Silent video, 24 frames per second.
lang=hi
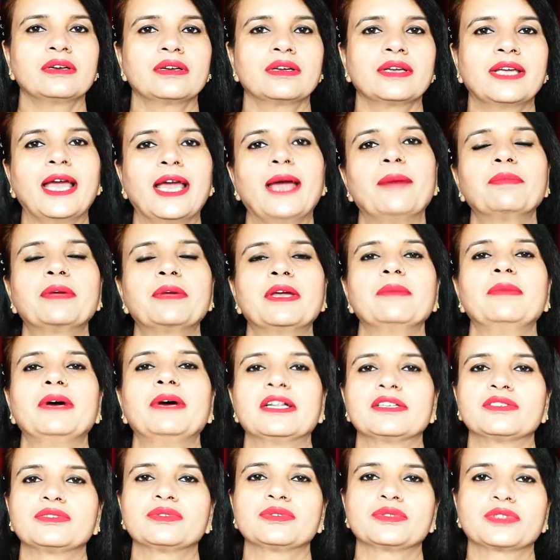गैप के
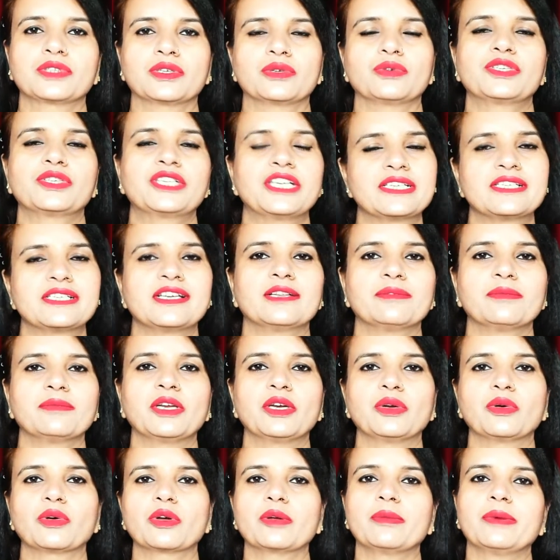बाद यूज़ करो छः सात
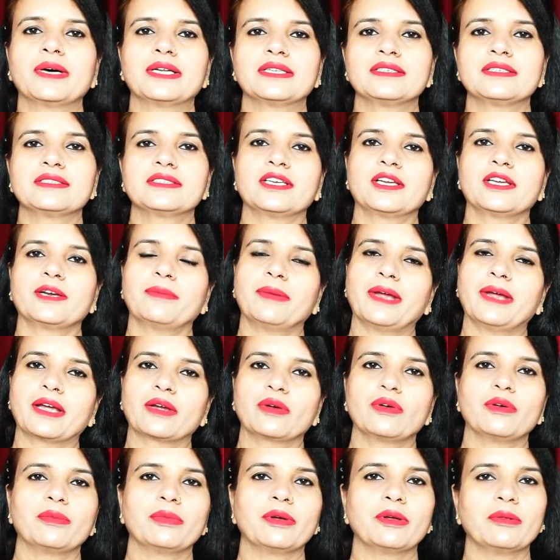महीनों के बाद इस हेयर
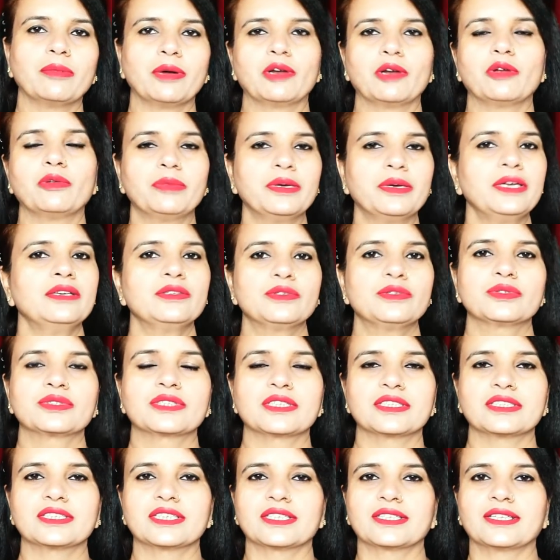पैक को अपने बालों पर यूज़
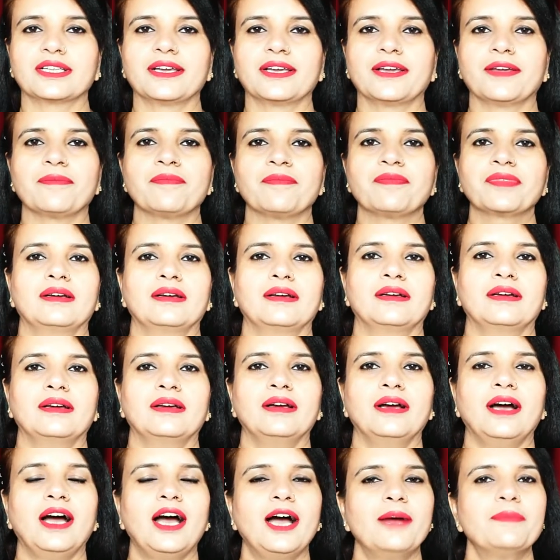कर सकते हैं
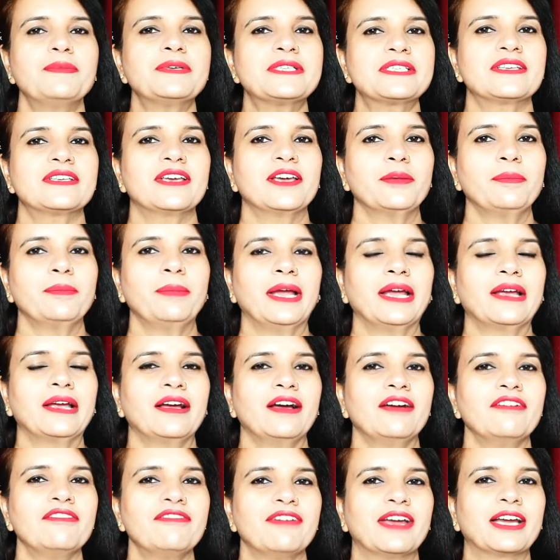आप इस हेयर पैक
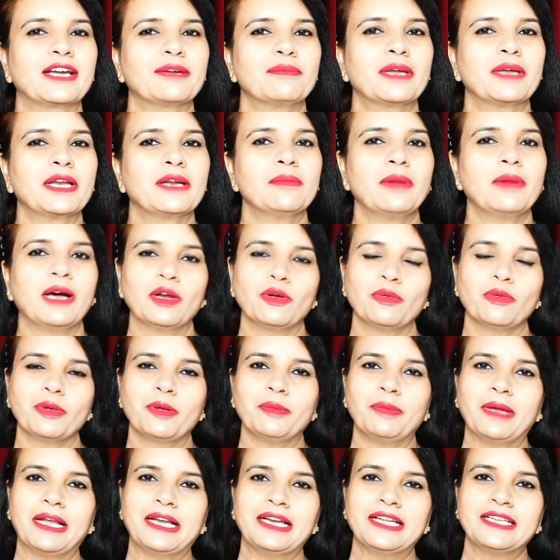का इफेक्ट मेरे बालों
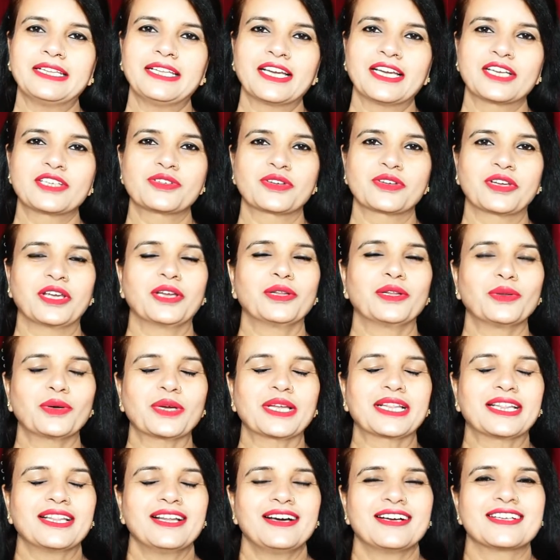पे पहले देख चुके हैं तो
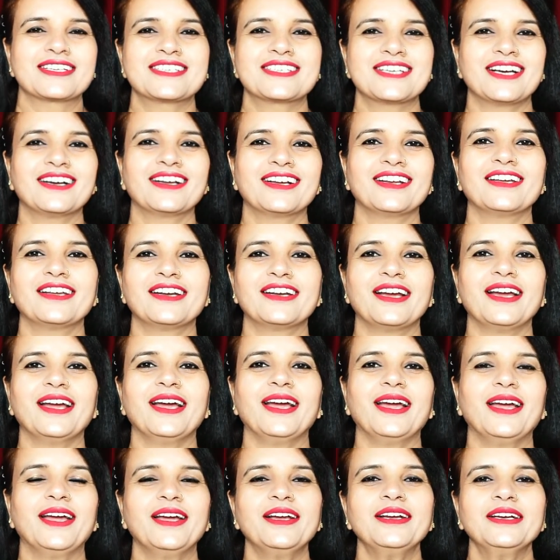कितना अच्छा कलर
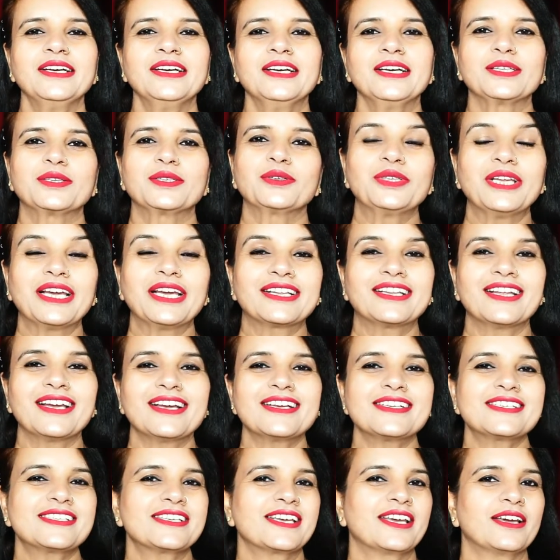आया है तो देखते
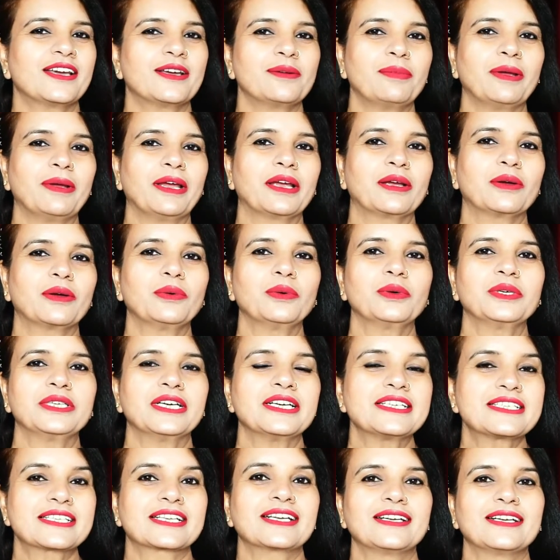हैं इस हेयर पैक को
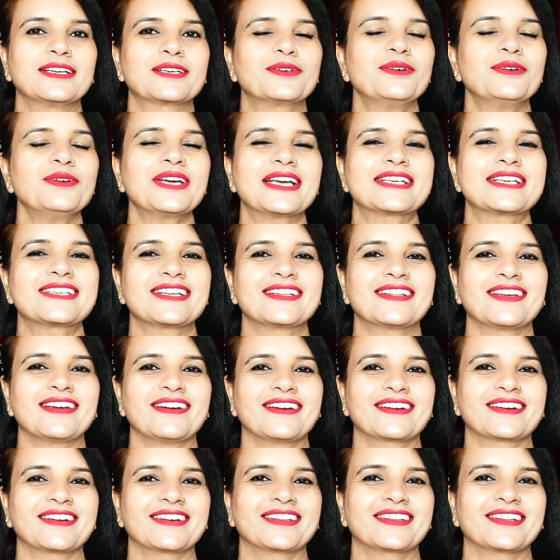या इस कलर को कैसे
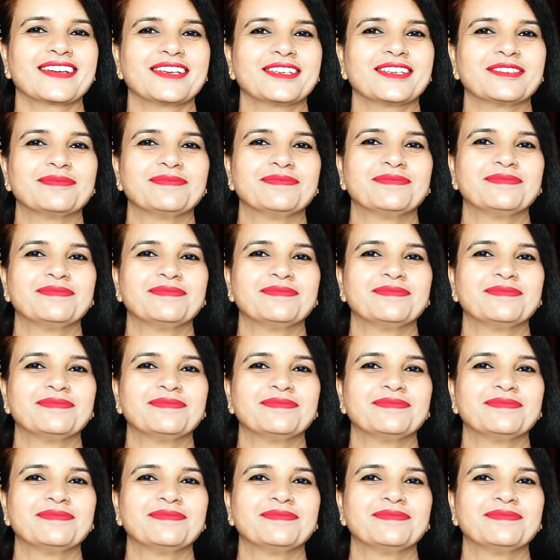तैयार करते हैं